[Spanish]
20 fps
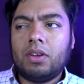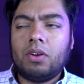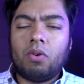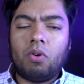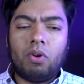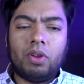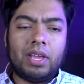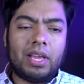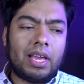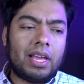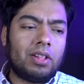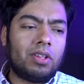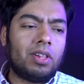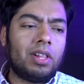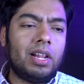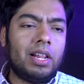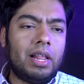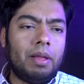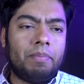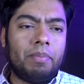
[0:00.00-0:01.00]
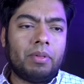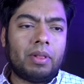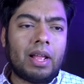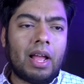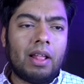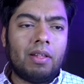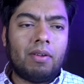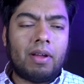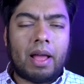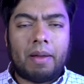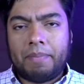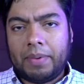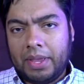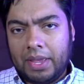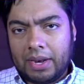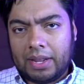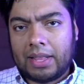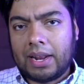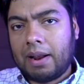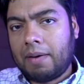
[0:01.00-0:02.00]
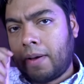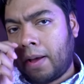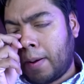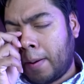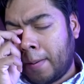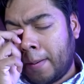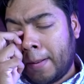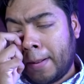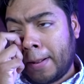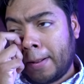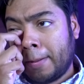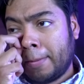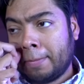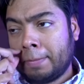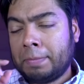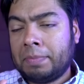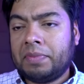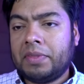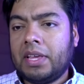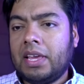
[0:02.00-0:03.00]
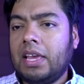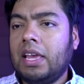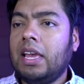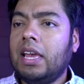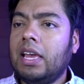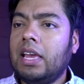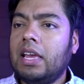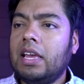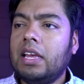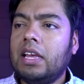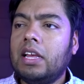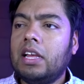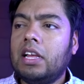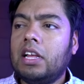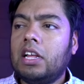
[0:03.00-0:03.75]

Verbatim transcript: o llegues donde el diputado a pedir trabajo y